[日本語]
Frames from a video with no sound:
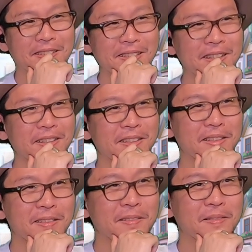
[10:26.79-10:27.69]
さらに
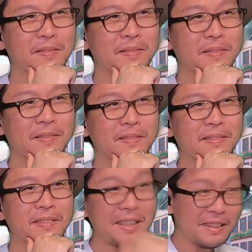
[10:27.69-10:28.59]

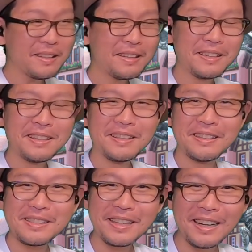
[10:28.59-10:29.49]
え
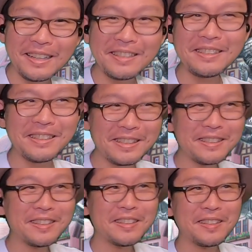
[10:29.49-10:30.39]
最
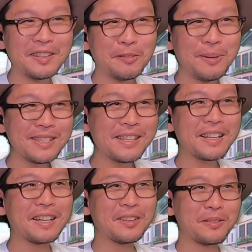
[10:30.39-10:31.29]
ま
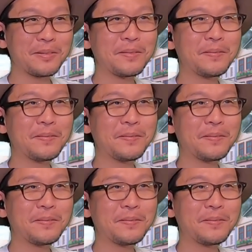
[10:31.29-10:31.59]
さかの